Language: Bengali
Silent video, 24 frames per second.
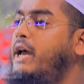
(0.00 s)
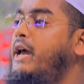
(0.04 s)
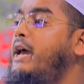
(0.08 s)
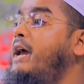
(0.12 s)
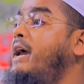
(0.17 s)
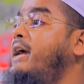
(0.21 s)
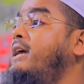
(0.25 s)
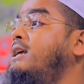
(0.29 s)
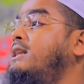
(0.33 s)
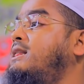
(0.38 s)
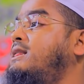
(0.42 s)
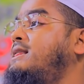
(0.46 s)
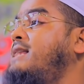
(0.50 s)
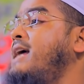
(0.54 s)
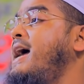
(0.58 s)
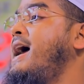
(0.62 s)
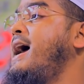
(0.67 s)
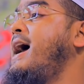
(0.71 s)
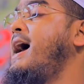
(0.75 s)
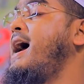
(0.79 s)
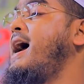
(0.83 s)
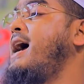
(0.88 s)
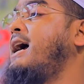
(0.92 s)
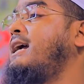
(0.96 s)
এই
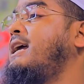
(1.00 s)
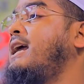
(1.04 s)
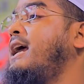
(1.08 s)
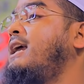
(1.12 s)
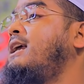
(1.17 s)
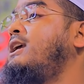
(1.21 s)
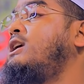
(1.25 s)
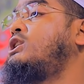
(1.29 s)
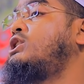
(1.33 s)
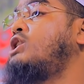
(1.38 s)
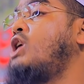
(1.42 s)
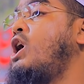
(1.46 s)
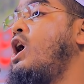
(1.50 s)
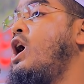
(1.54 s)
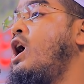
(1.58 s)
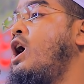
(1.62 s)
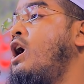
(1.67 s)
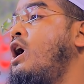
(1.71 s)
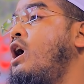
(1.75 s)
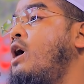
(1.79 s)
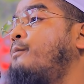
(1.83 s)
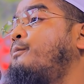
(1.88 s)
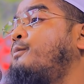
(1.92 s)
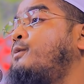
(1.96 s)
ত্যাগ এই
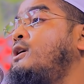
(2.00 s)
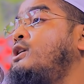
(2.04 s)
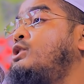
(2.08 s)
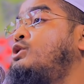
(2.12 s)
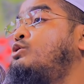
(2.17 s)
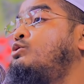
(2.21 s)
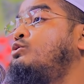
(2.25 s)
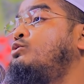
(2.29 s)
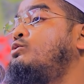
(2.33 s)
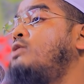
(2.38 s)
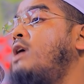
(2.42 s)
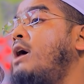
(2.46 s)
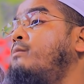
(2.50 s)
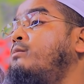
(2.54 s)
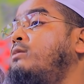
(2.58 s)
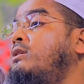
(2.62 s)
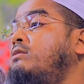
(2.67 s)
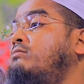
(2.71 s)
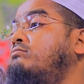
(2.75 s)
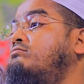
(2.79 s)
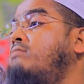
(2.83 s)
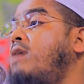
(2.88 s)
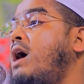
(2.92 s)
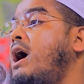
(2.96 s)
সব কিছু
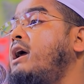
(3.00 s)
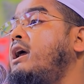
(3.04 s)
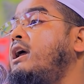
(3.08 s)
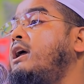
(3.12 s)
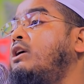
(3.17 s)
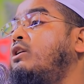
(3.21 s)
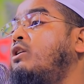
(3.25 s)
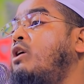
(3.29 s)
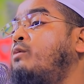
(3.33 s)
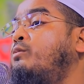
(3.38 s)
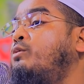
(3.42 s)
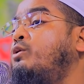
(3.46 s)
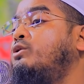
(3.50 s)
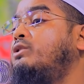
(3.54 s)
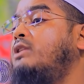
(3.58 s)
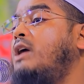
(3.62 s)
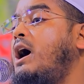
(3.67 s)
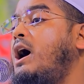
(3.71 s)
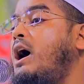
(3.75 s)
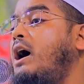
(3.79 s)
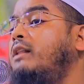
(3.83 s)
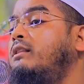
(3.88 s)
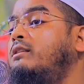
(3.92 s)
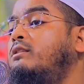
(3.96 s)
আমি মায়ের
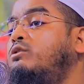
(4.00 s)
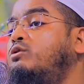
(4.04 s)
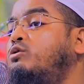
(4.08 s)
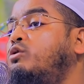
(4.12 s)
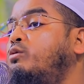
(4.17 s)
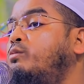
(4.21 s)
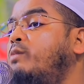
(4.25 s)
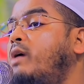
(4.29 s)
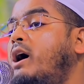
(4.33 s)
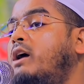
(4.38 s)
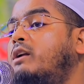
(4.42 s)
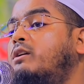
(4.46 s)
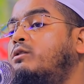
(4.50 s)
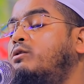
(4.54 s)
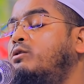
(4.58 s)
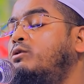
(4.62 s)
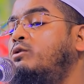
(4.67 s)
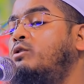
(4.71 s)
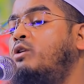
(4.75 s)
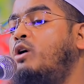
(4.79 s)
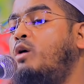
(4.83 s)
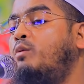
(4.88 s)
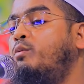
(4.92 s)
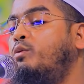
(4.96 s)
অবদান তোমার
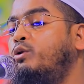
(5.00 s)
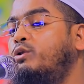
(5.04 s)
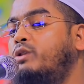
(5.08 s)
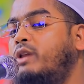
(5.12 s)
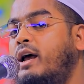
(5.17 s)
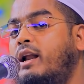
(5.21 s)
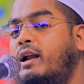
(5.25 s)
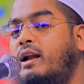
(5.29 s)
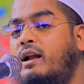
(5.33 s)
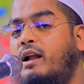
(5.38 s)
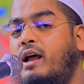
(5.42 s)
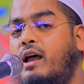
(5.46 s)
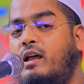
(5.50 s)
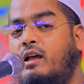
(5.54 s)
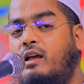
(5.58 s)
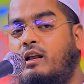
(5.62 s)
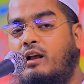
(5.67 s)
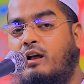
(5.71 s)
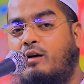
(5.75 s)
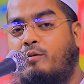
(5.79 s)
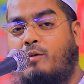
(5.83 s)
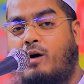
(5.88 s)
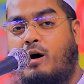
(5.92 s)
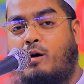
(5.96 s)
কোনো অবদান নাই
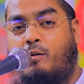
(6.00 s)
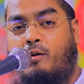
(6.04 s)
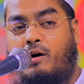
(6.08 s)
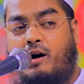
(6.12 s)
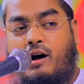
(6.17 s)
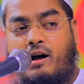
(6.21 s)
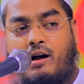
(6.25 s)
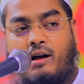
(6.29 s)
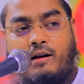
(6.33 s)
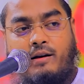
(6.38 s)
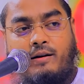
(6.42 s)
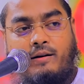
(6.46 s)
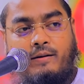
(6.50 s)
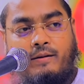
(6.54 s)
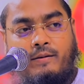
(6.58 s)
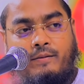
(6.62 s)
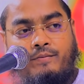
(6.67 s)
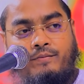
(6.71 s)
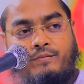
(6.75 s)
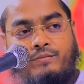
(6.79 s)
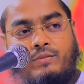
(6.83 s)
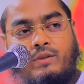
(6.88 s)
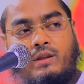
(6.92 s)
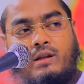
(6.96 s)
রে বাবা
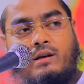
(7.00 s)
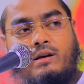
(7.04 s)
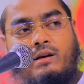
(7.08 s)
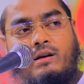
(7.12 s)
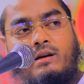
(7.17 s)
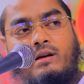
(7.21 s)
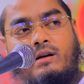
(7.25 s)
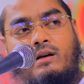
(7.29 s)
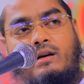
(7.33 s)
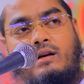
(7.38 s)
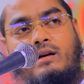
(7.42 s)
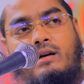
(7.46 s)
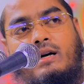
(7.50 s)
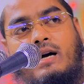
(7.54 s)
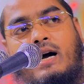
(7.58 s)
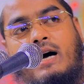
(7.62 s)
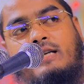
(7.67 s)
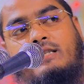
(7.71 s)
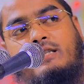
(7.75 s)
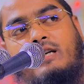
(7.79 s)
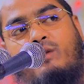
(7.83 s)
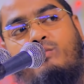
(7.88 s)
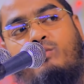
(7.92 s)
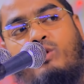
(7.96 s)

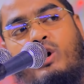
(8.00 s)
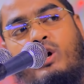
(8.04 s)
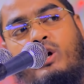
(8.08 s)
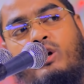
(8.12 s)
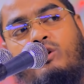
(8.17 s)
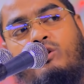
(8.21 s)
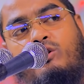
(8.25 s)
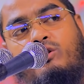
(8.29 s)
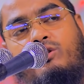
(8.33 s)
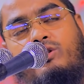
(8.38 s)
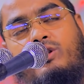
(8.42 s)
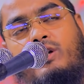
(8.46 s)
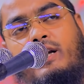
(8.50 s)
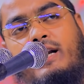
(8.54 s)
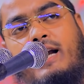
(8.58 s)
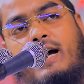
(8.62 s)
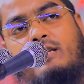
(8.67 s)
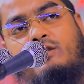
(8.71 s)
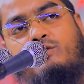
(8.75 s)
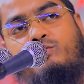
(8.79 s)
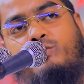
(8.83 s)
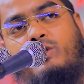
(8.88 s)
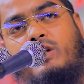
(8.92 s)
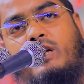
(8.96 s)
খাজা মাইনুদ্দিন
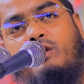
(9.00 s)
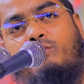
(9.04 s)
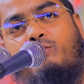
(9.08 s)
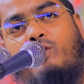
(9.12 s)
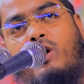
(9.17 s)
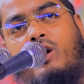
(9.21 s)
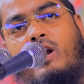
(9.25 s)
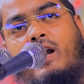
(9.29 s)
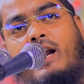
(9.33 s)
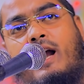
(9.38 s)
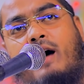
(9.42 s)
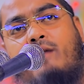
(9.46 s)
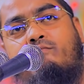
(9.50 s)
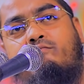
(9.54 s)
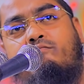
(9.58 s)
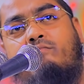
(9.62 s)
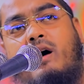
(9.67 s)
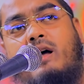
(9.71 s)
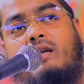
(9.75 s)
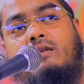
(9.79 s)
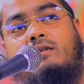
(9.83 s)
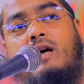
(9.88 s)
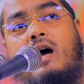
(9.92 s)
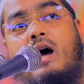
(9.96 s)
আজমিরি বলেন
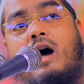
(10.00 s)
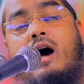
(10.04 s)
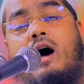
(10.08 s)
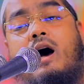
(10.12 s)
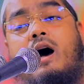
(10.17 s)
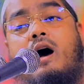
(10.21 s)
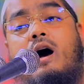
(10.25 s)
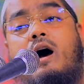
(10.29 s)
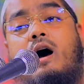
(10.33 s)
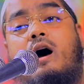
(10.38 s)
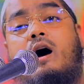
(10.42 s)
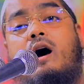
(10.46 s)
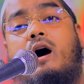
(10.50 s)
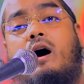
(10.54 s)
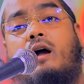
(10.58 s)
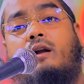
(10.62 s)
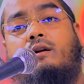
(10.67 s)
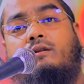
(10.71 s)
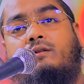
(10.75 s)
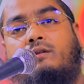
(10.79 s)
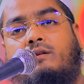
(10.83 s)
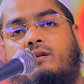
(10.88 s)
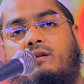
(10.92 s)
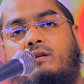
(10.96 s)
আম্মা
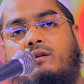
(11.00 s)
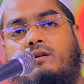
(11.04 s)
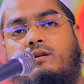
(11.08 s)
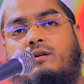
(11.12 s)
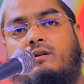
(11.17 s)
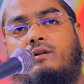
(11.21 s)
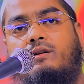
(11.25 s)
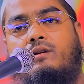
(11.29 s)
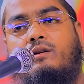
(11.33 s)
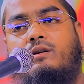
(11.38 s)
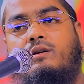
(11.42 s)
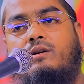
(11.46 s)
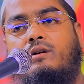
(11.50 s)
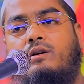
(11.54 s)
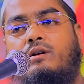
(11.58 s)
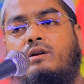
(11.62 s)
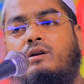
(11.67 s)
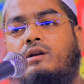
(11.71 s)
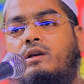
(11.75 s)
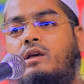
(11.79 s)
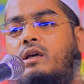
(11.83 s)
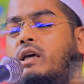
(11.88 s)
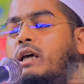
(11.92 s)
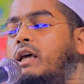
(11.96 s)
যান
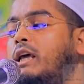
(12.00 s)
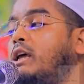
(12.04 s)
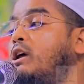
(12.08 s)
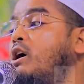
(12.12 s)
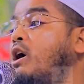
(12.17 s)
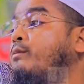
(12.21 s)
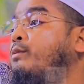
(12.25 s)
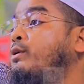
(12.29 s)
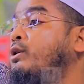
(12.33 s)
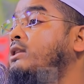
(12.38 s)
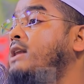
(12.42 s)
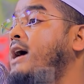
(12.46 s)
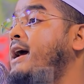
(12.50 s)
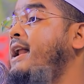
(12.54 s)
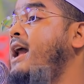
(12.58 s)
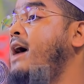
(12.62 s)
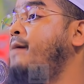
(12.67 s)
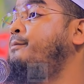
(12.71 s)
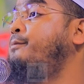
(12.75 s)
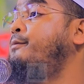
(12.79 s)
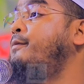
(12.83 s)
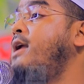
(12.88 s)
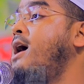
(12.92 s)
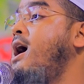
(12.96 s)
কি অবদান
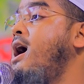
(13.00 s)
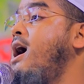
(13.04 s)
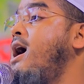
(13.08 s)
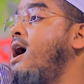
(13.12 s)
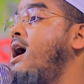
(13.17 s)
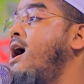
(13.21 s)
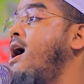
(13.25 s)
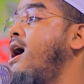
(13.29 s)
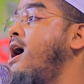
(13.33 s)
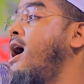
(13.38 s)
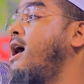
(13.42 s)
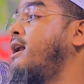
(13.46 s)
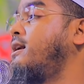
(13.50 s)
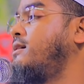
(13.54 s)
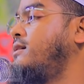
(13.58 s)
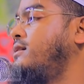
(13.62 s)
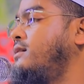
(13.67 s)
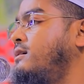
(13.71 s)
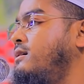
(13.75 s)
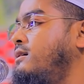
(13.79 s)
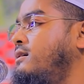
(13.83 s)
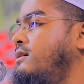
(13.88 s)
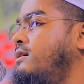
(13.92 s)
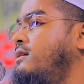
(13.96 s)
আপনার
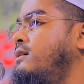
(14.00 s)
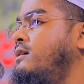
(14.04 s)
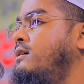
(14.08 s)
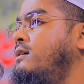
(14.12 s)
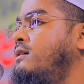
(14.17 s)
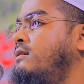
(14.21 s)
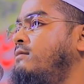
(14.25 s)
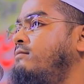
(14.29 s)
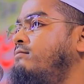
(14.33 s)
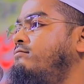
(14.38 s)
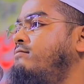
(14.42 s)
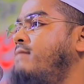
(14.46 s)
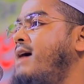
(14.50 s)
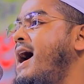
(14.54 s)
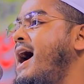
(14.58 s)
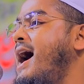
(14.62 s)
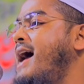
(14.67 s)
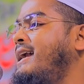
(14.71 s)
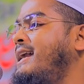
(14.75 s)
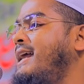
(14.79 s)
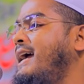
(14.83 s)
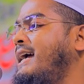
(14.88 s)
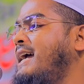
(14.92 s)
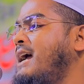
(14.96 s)
মা
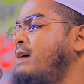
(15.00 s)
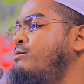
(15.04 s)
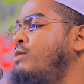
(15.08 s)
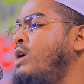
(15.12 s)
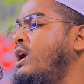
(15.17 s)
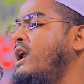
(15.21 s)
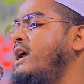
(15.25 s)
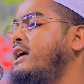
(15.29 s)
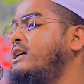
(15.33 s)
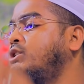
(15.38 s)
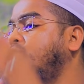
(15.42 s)
ডেকে বলে